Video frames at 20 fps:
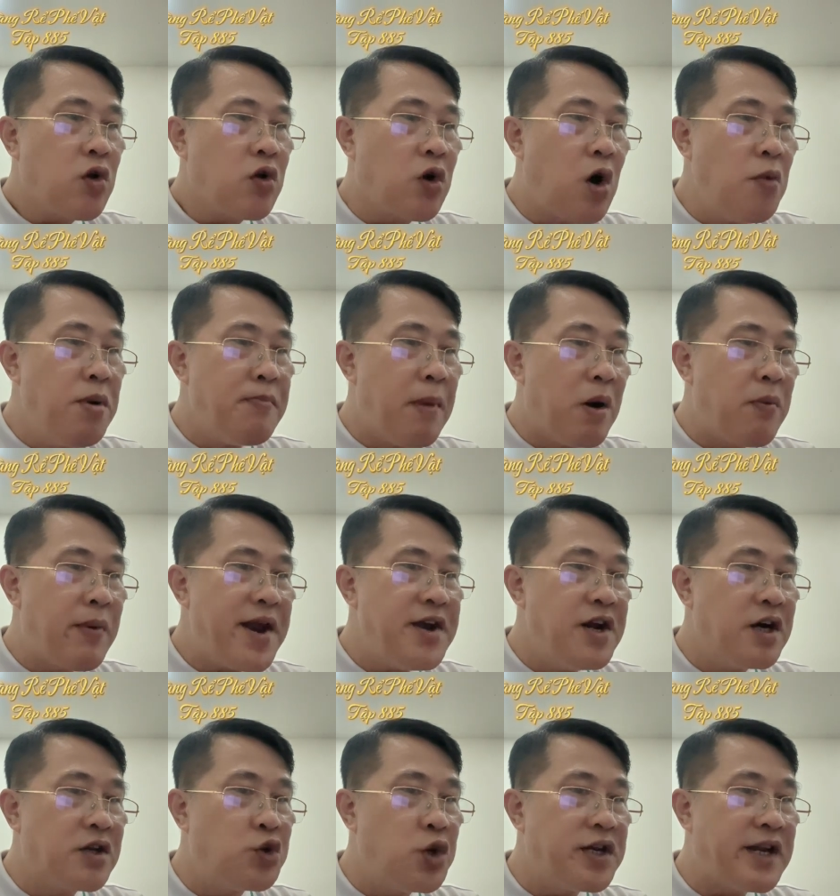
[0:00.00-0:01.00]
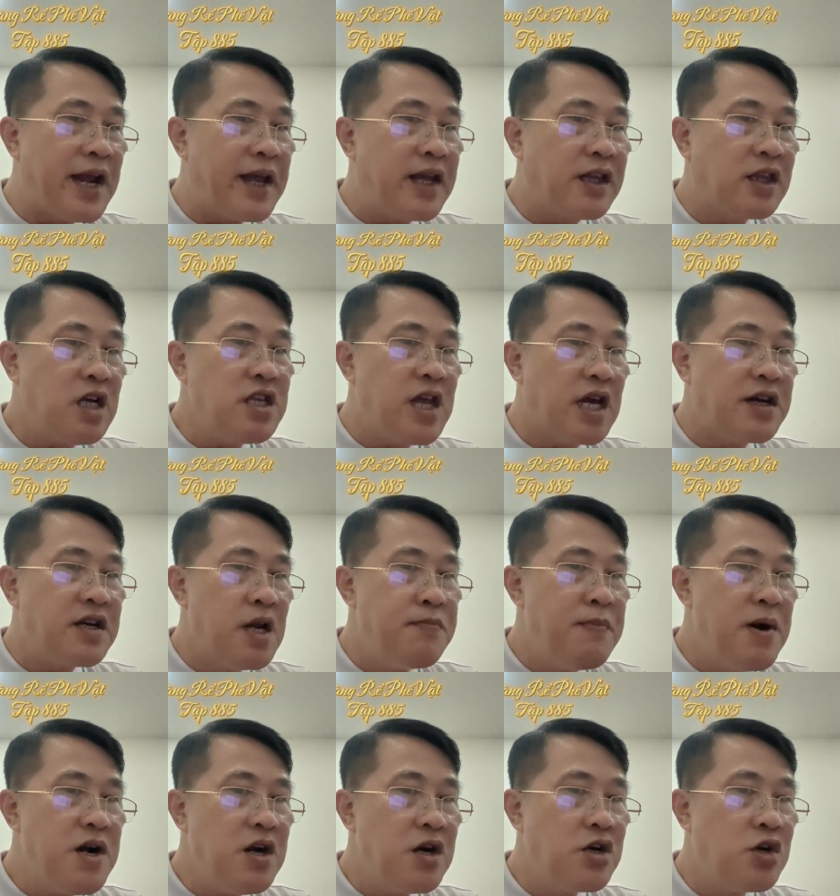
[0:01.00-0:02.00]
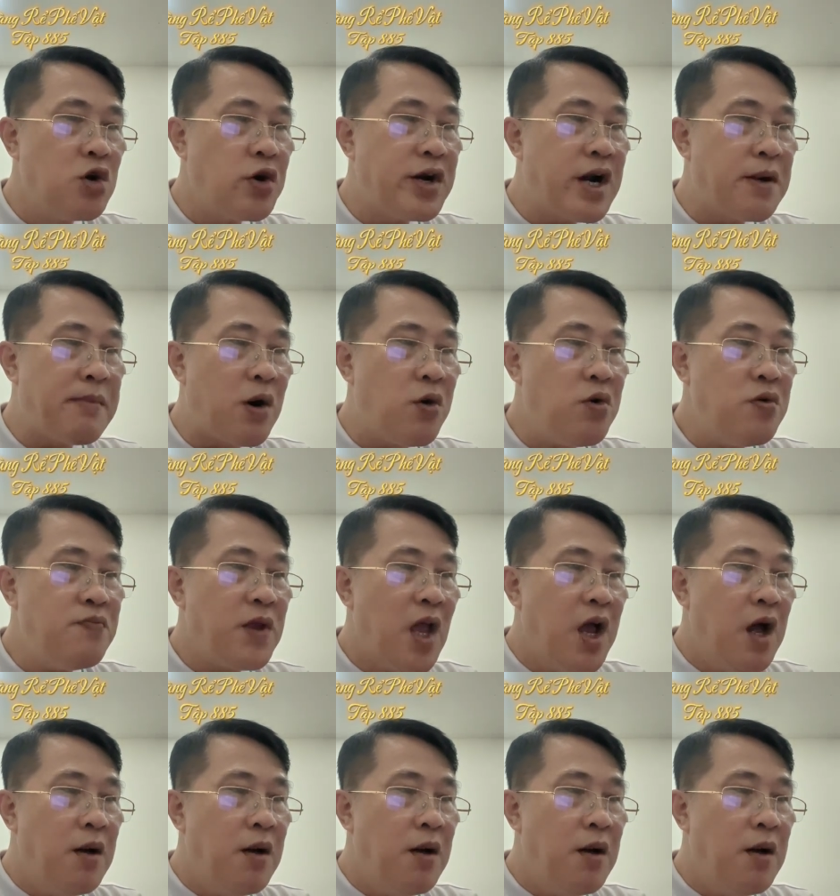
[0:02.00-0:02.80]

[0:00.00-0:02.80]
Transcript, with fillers: Có miền mọc nghe được chuyện này tức giận đến mức nôn ra máu,